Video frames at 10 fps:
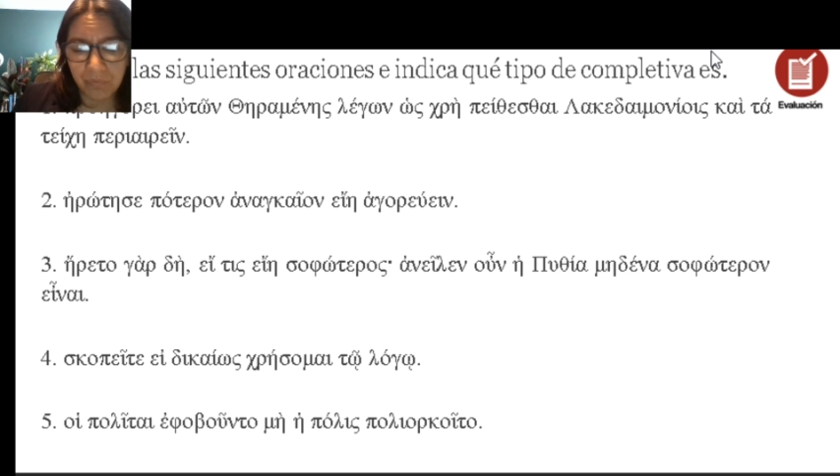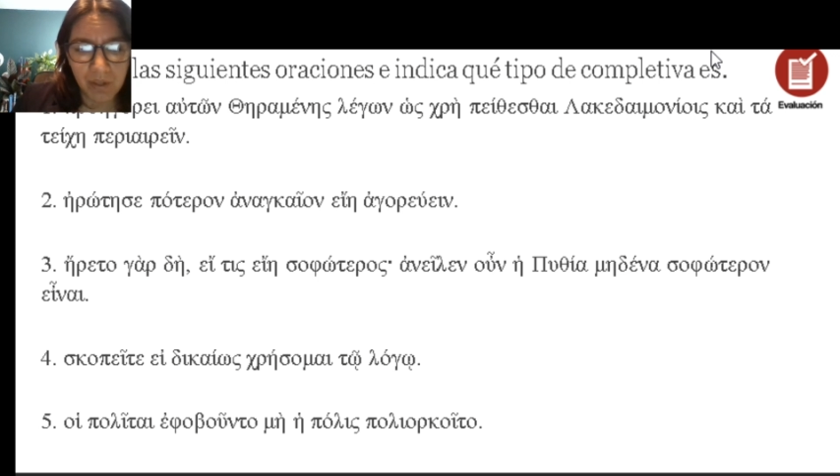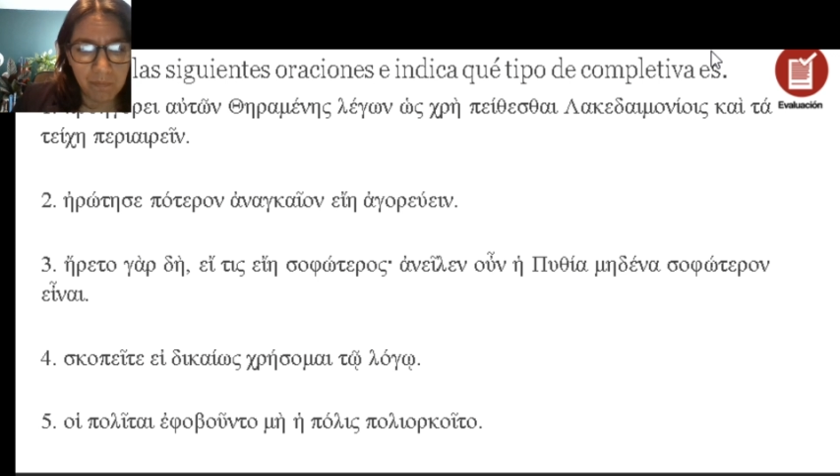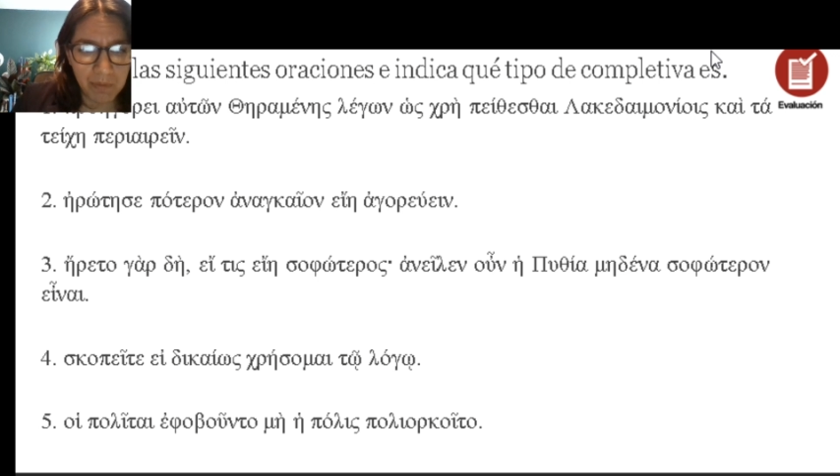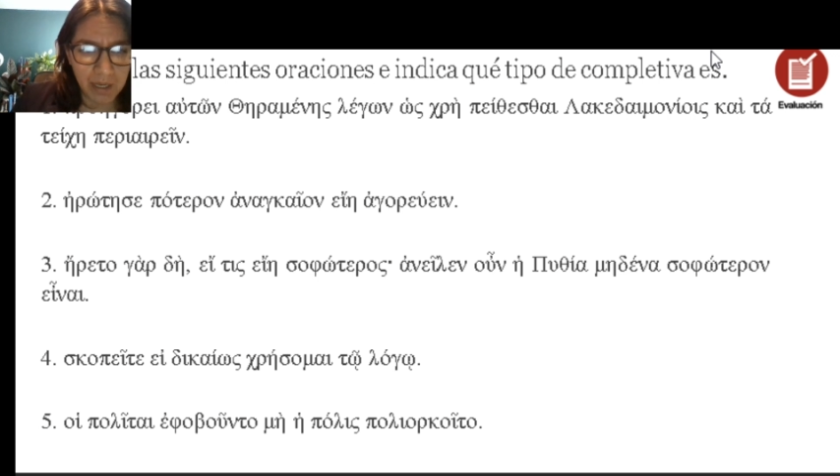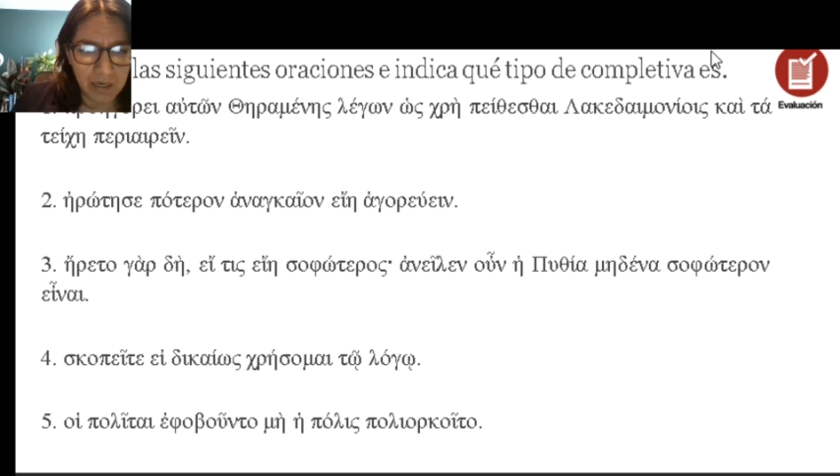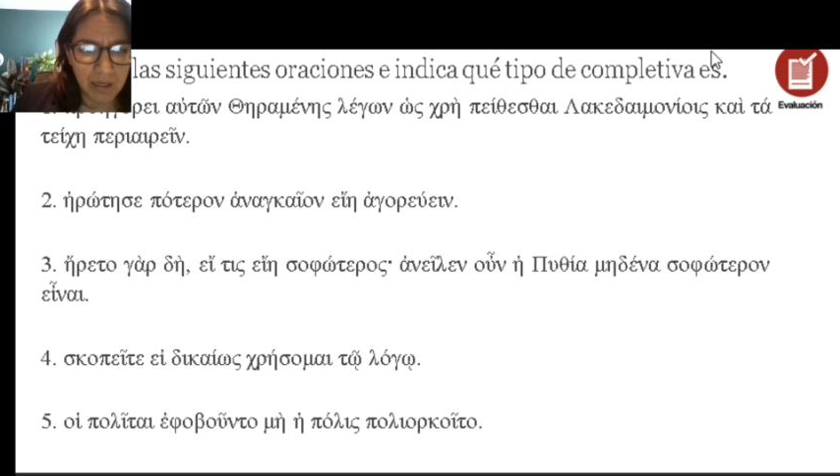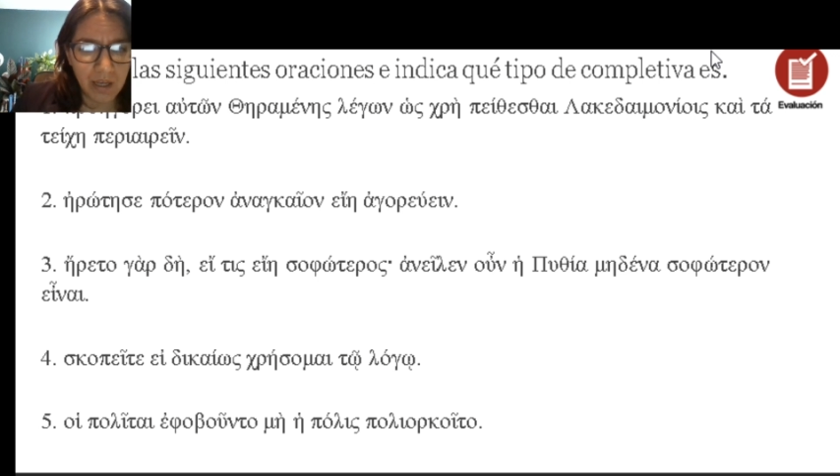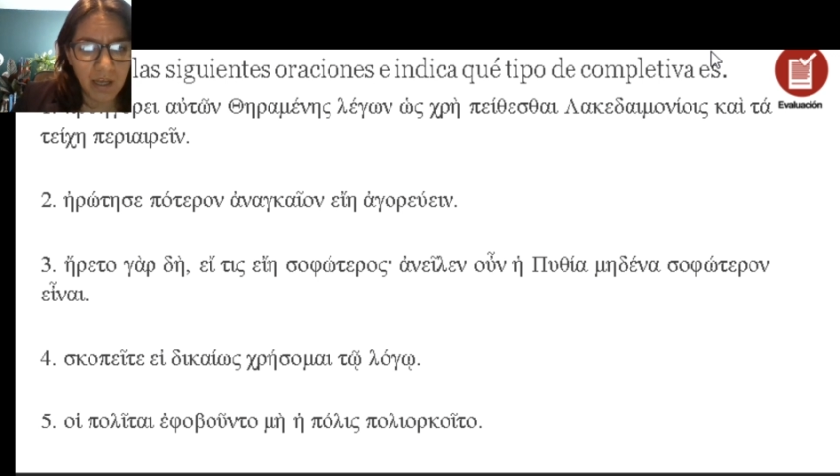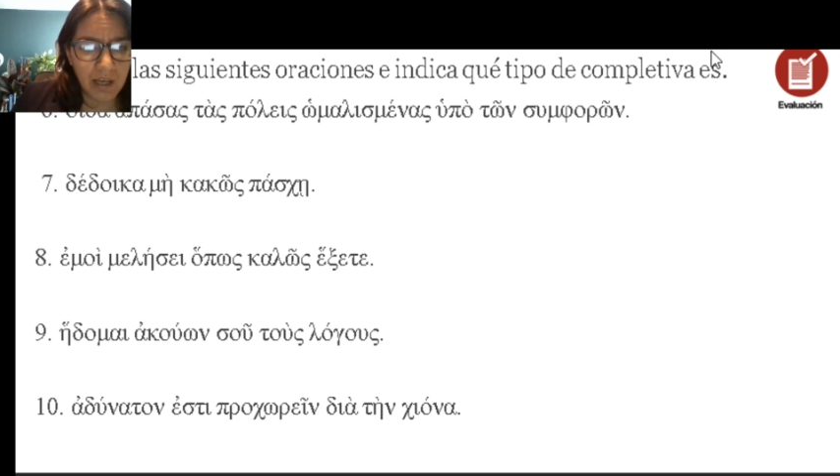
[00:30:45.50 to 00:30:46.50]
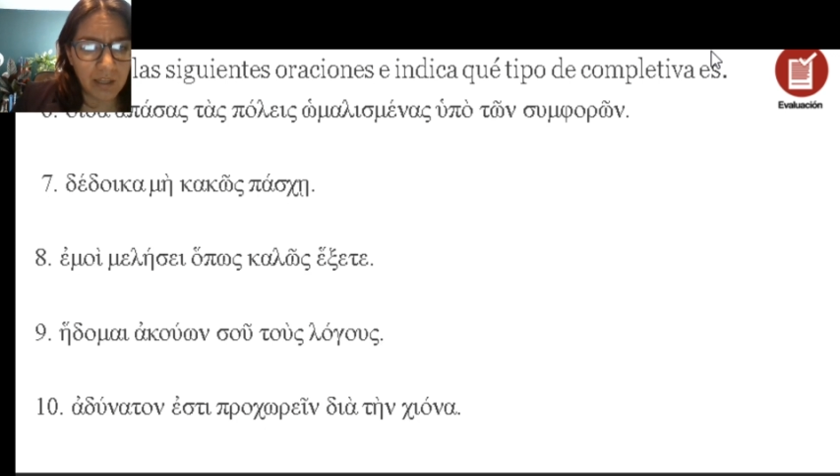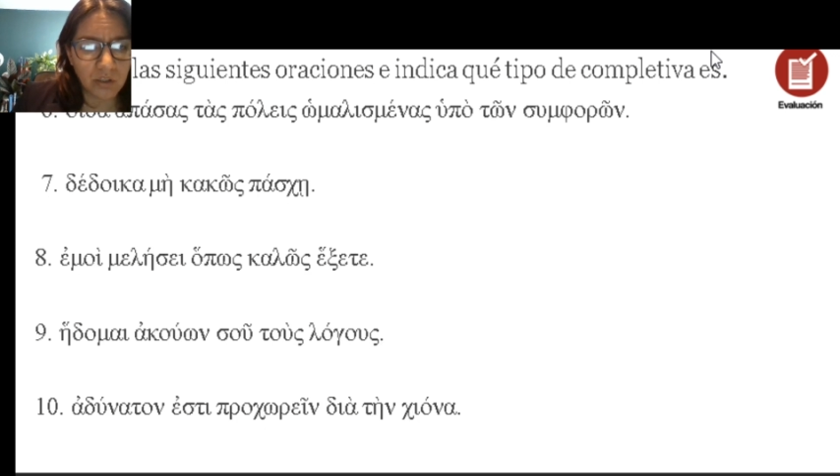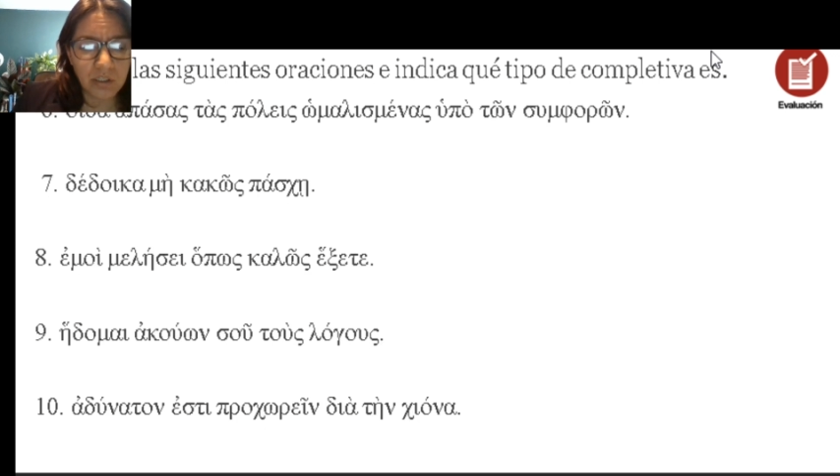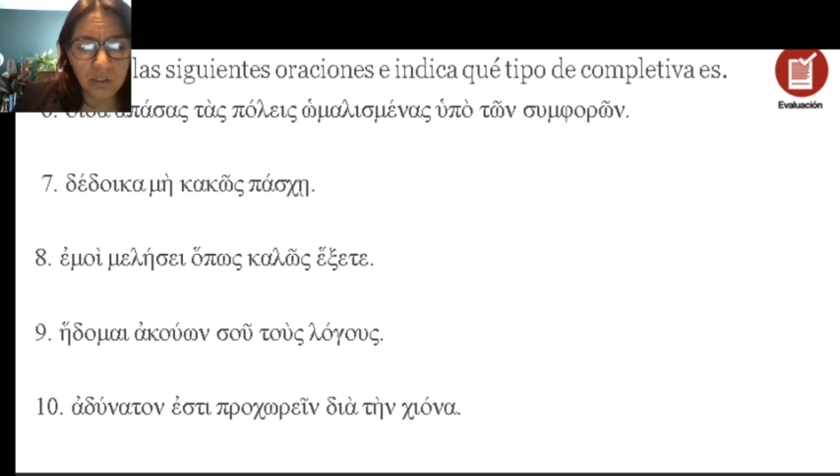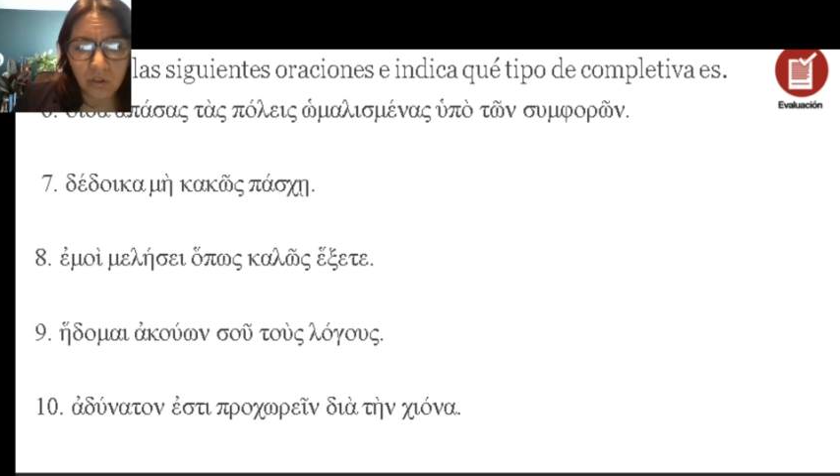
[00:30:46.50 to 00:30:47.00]
Bien,
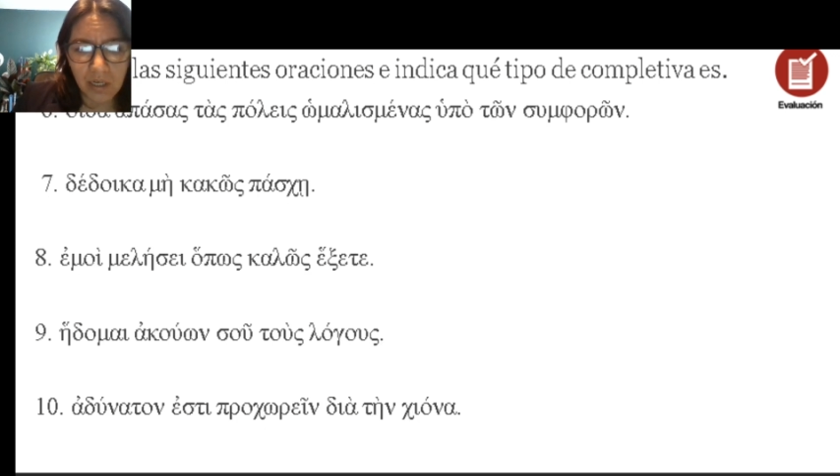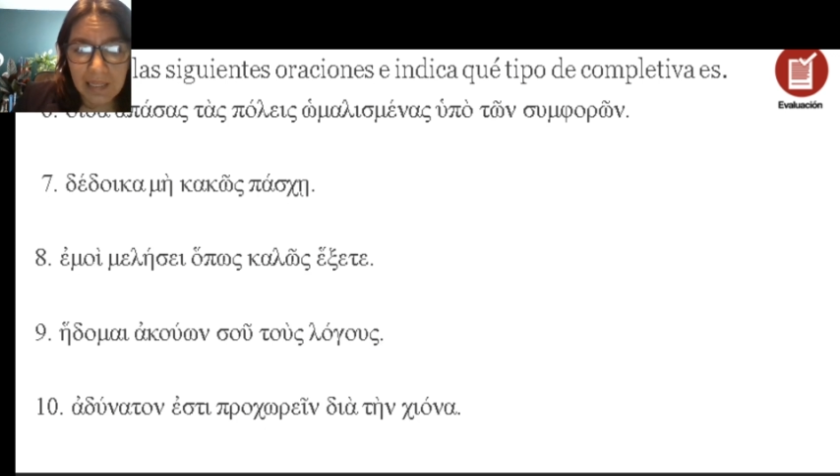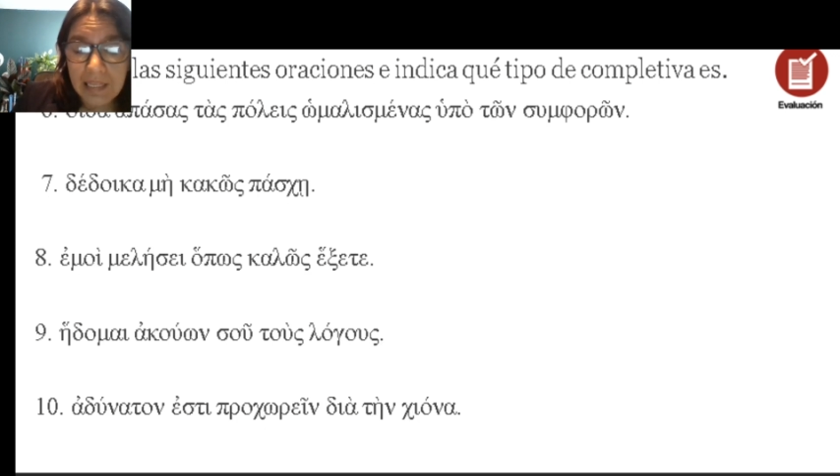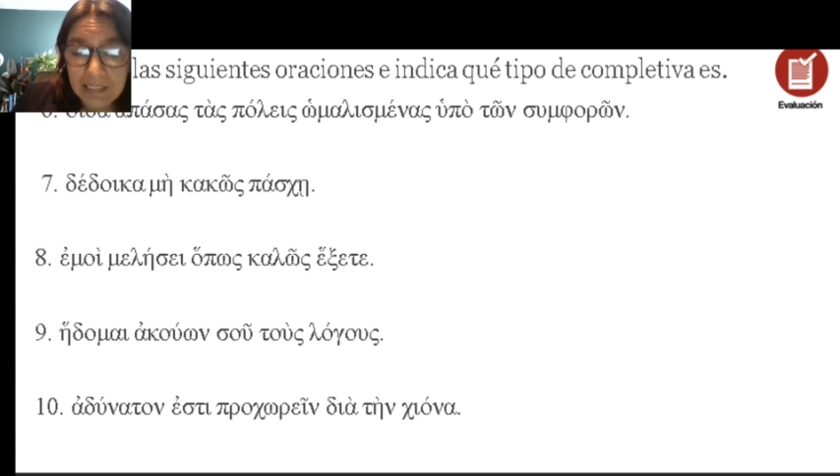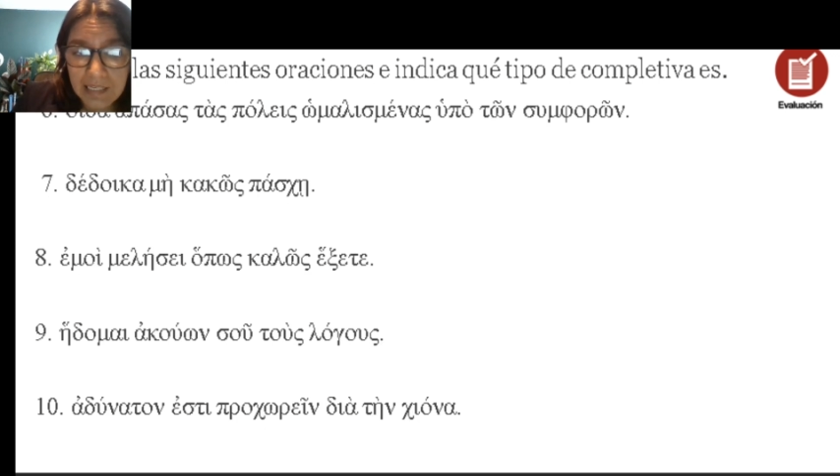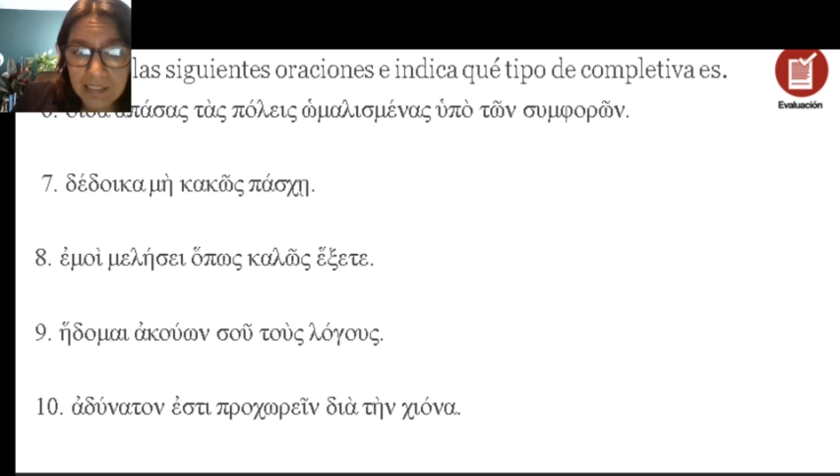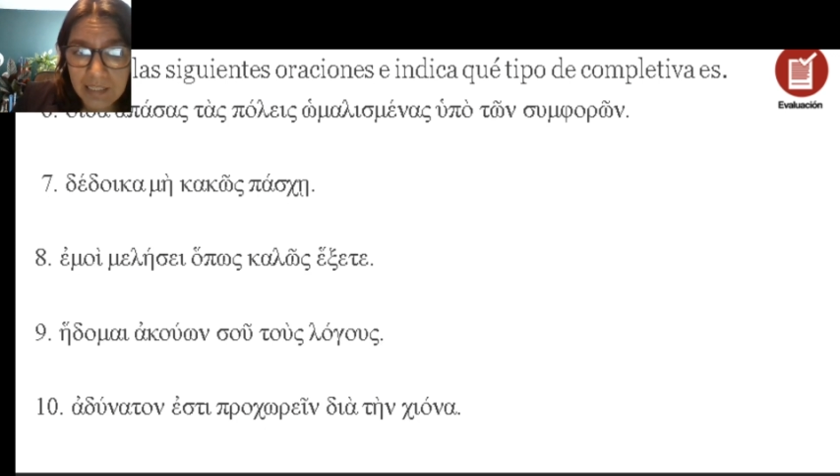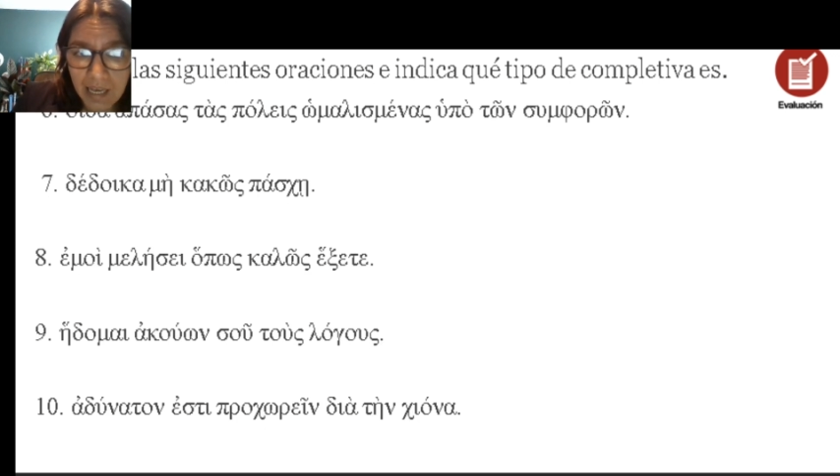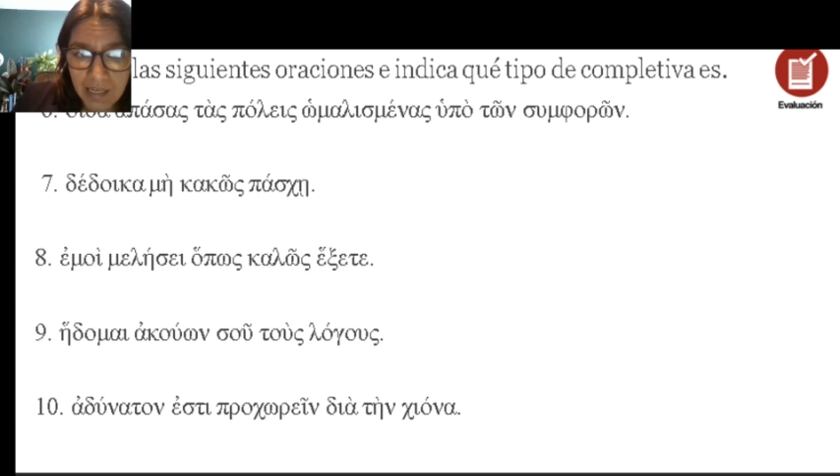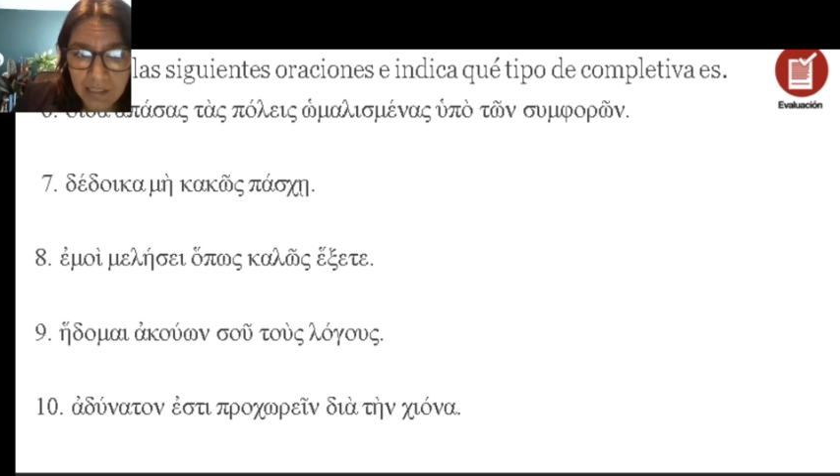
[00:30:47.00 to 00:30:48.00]
entonces son estas 10